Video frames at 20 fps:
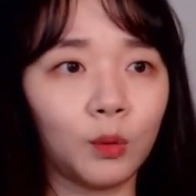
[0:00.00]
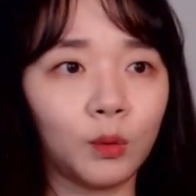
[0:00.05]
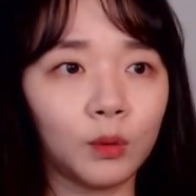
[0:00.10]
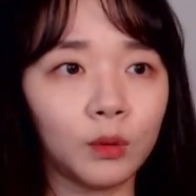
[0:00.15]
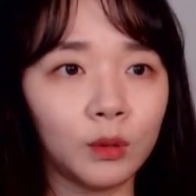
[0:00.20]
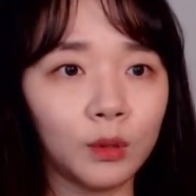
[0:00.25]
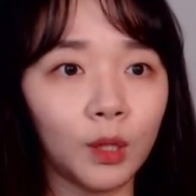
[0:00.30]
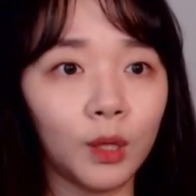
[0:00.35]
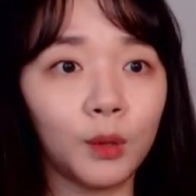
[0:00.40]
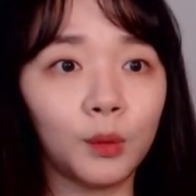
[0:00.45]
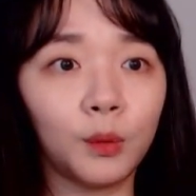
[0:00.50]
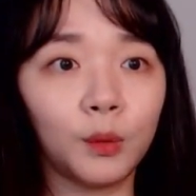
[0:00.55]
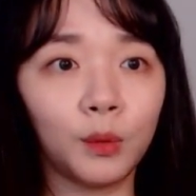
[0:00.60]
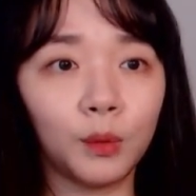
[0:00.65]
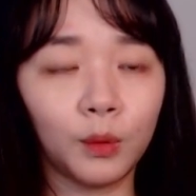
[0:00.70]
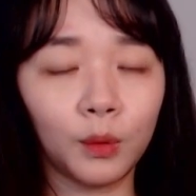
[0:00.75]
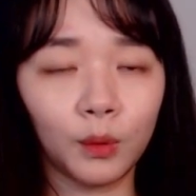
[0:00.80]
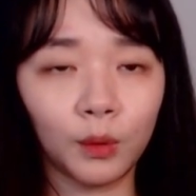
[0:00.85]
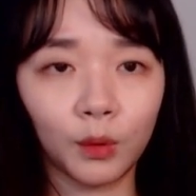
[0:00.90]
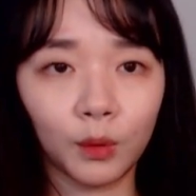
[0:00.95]
그대로
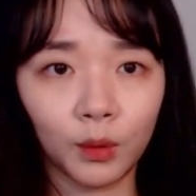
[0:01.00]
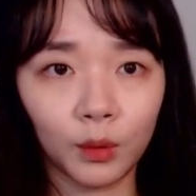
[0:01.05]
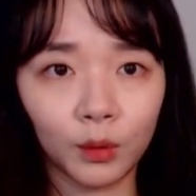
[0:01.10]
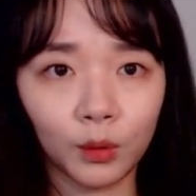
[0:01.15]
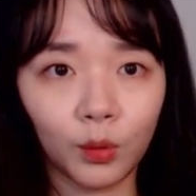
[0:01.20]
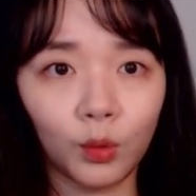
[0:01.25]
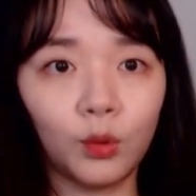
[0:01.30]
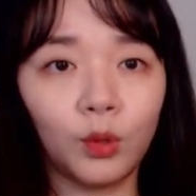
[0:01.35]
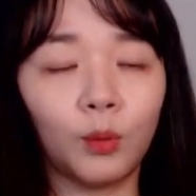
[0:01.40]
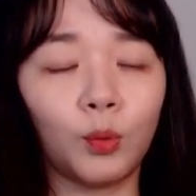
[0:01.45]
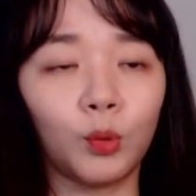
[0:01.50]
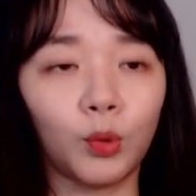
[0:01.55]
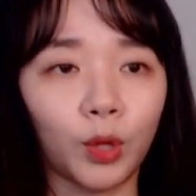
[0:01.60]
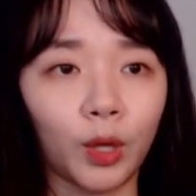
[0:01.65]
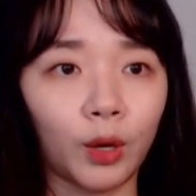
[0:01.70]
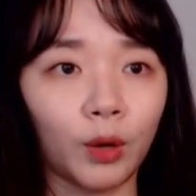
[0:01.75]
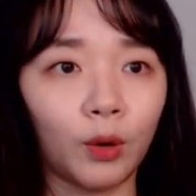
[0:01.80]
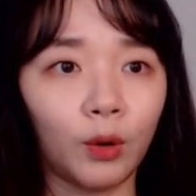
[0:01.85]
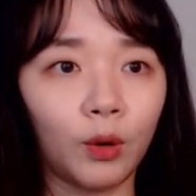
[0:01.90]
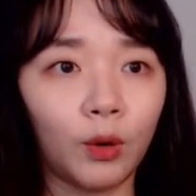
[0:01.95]
돌려보내요.